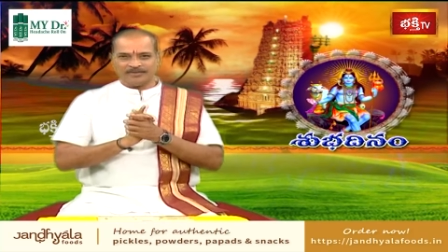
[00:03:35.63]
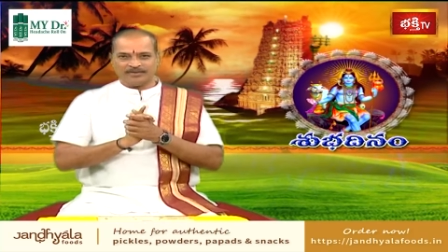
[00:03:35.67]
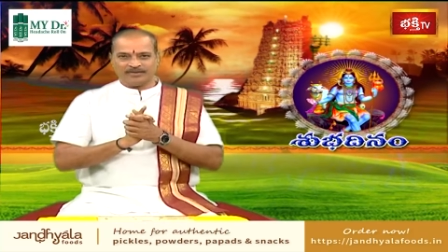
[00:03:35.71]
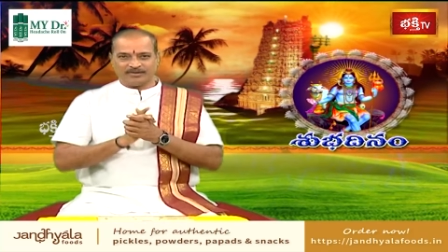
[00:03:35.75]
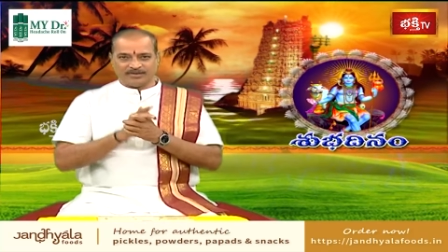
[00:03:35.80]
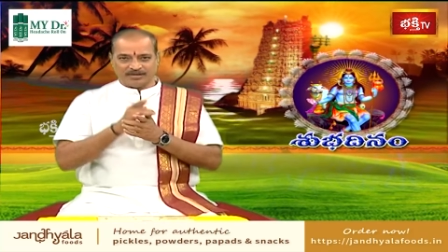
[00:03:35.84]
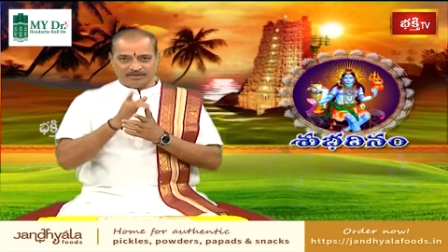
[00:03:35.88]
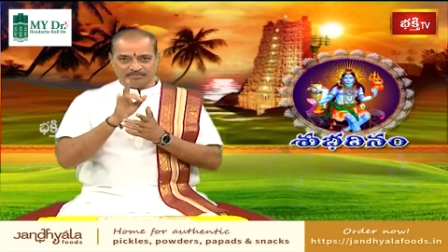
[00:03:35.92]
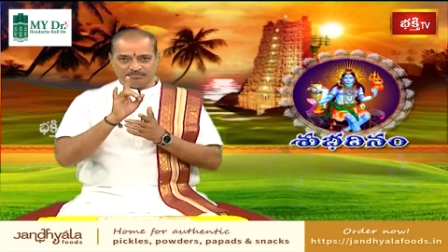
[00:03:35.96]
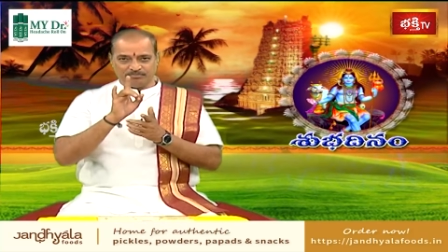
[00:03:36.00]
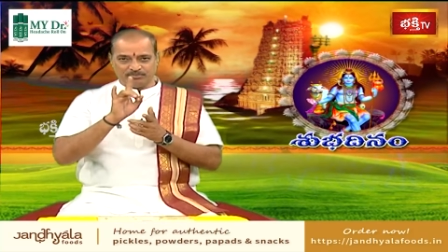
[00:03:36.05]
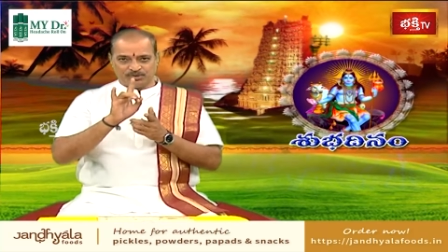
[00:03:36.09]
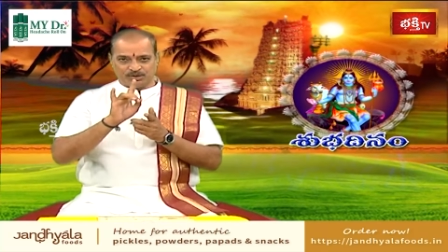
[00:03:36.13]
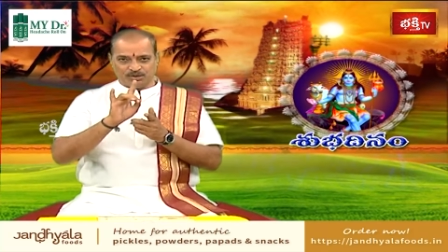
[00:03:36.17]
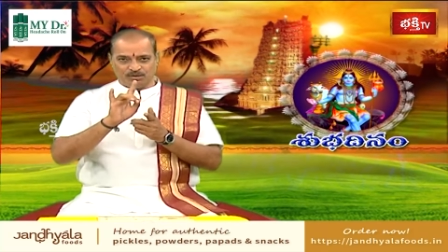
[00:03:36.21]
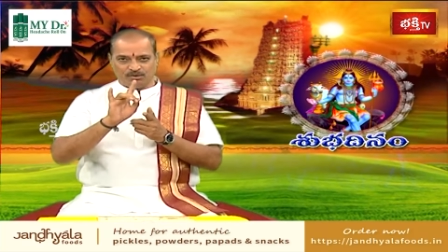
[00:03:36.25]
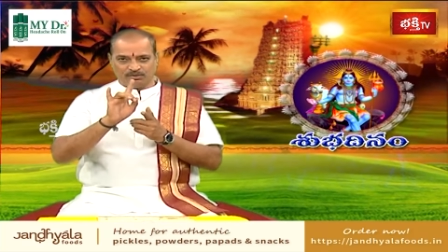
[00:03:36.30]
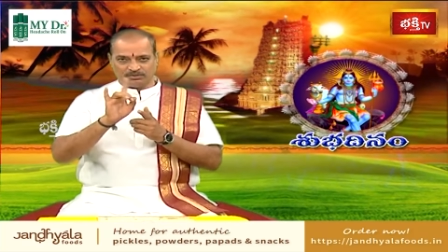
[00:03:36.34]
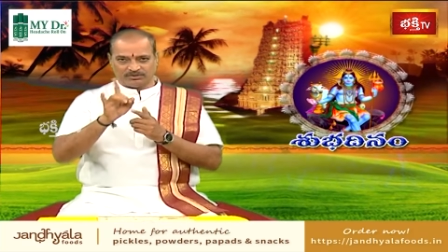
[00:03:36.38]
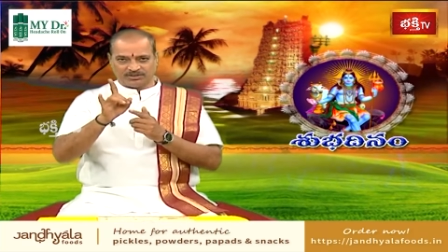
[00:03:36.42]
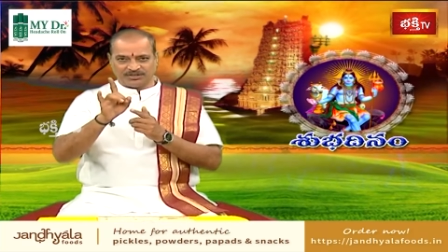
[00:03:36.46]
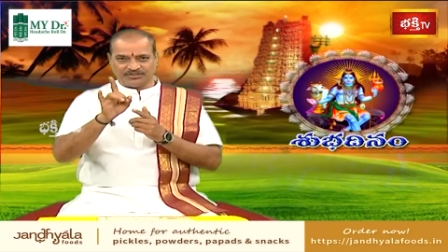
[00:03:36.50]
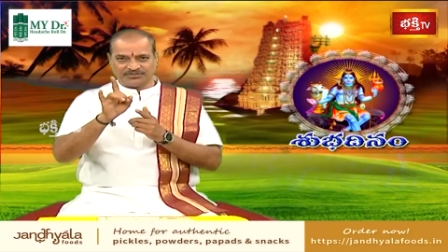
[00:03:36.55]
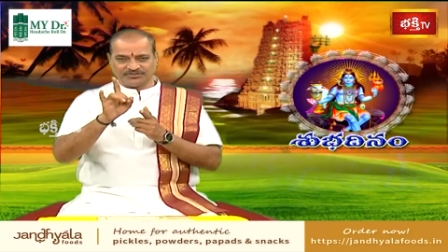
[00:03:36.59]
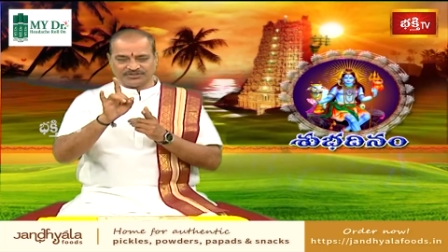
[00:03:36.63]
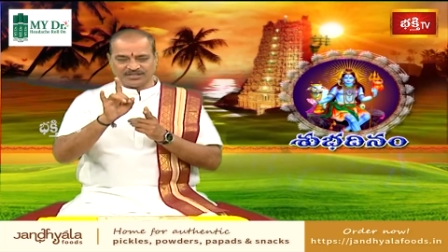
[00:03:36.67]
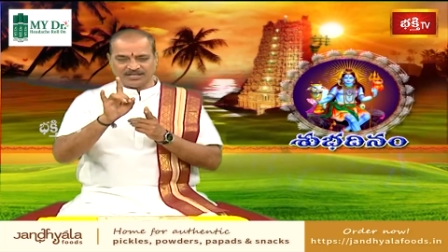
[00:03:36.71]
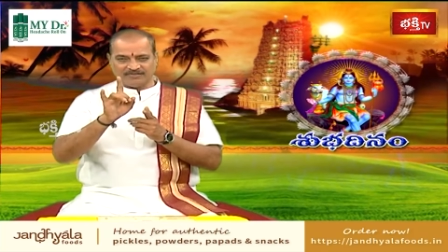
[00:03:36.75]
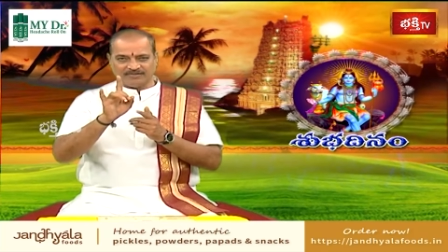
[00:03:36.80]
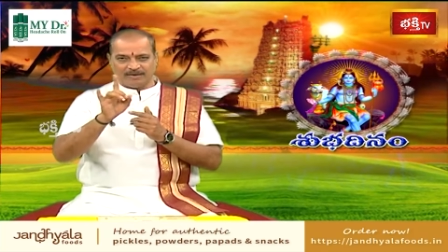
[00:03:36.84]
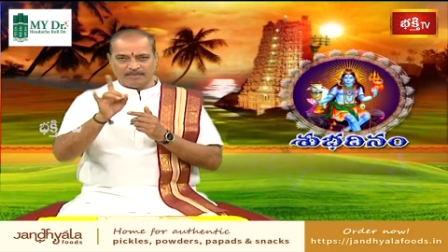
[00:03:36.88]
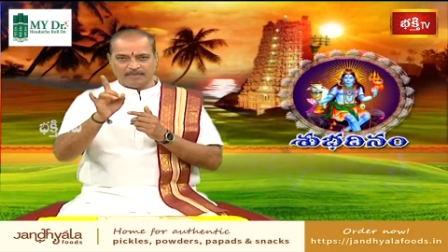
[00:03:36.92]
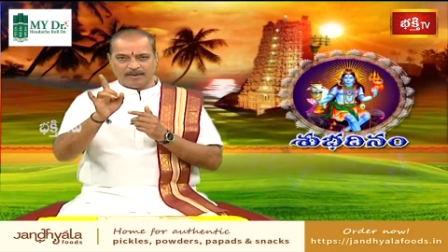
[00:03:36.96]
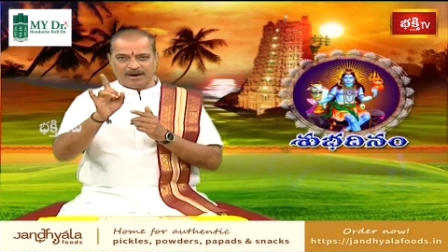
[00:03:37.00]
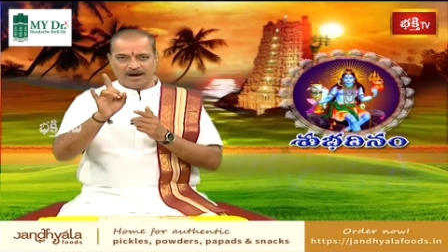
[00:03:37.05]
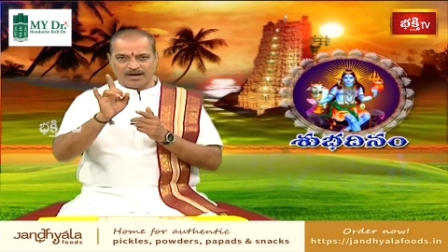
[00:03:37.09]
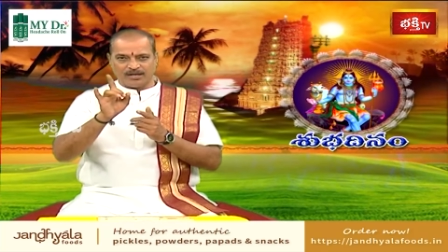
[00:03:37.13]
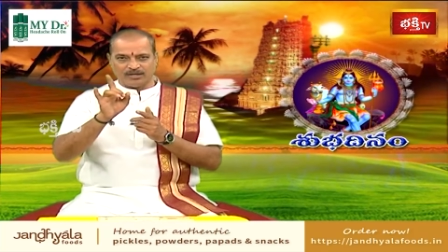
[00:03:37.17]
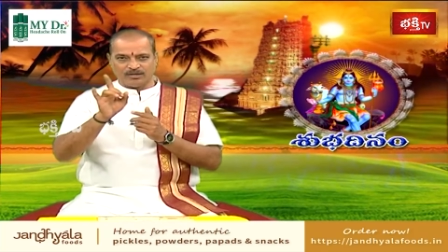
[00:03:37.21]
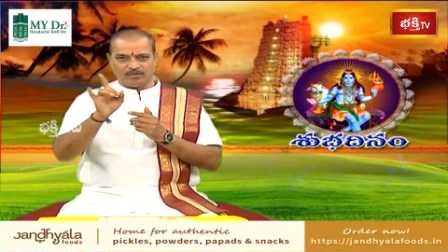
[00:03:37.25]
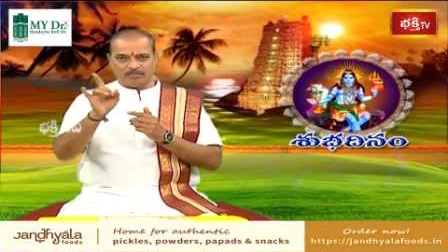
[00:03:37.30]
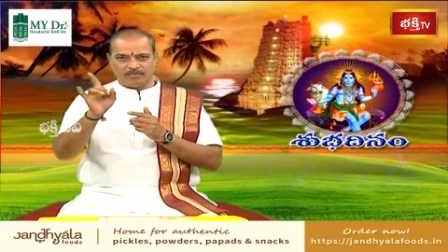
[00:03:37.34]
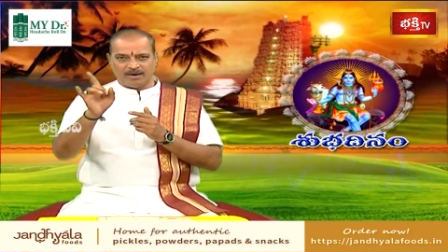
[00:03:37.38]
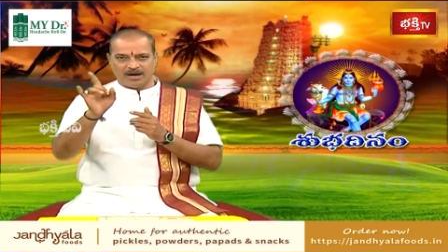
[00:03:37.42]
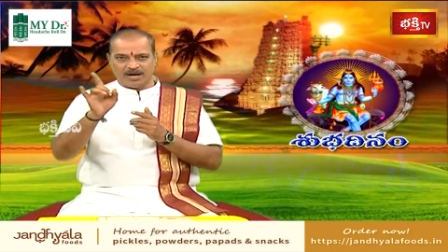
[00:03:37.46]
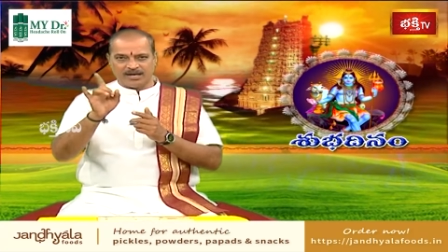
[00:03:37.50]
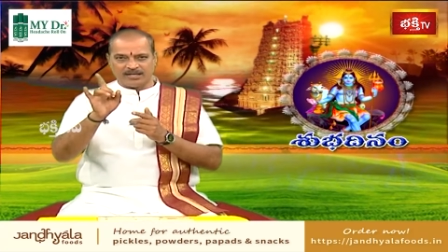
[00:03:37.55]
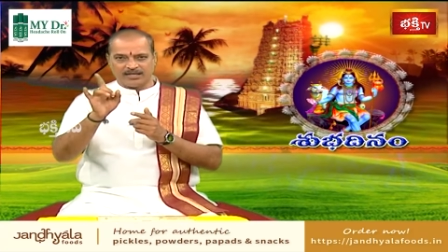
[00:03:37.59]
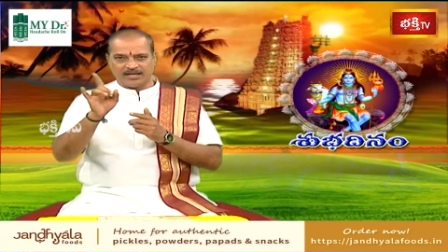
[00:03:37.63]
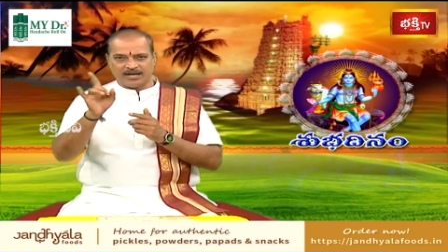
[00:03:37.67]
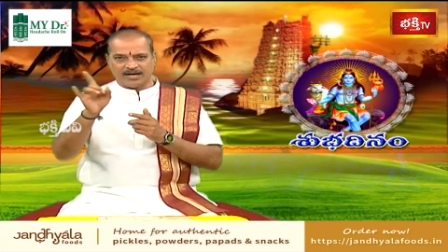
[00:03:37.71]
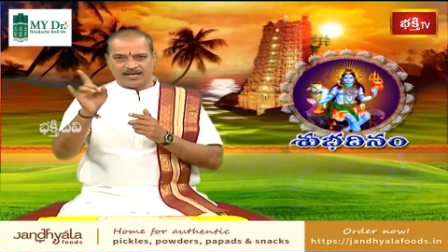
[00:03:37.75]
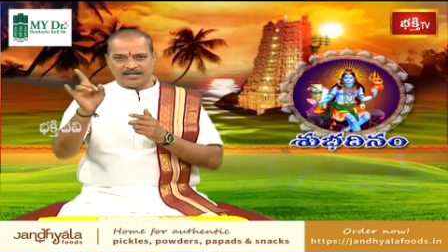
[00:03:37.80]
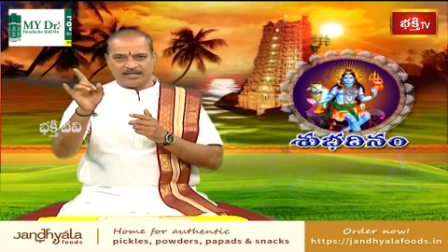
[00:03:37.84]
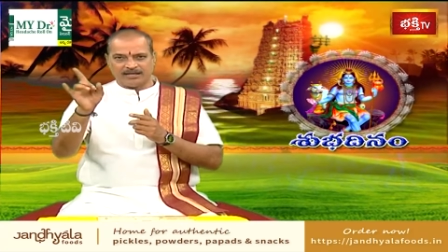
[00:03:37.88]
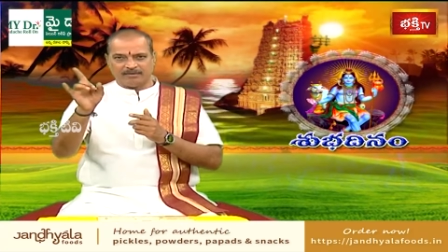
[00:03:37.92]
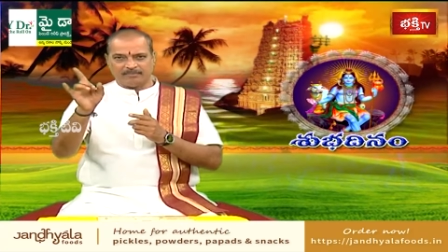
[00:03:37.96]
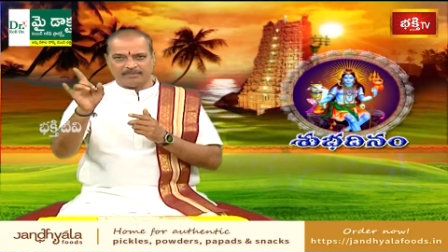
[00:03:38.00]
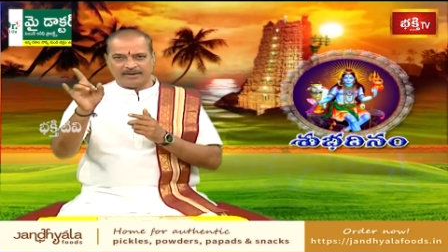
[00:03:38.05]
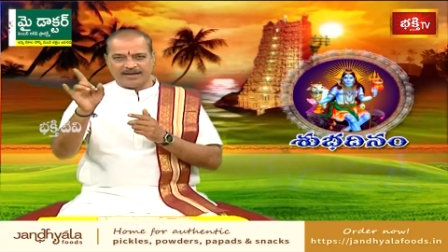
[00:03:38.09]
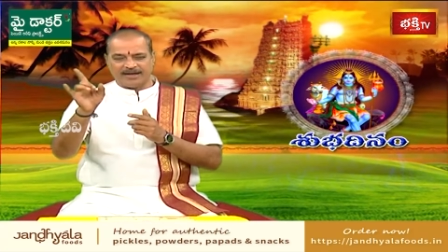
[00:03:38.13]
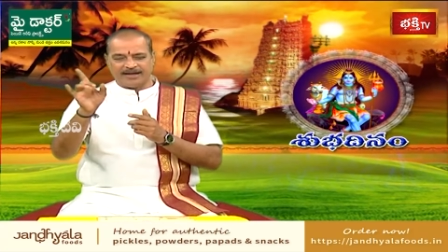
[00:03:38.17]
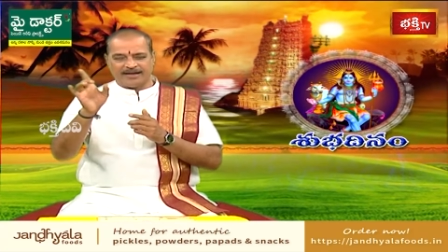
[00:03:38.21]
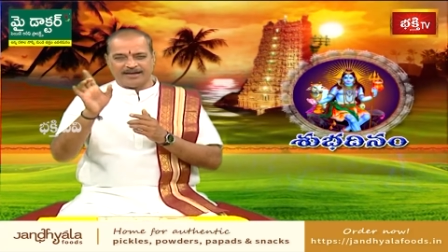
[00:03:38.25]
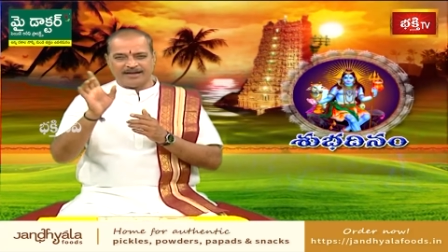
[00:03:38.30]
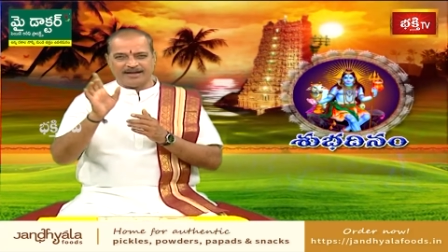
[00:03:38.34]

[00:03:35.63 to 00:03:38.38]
కిం జ్యోతిస్తవ భానుమానహనిమే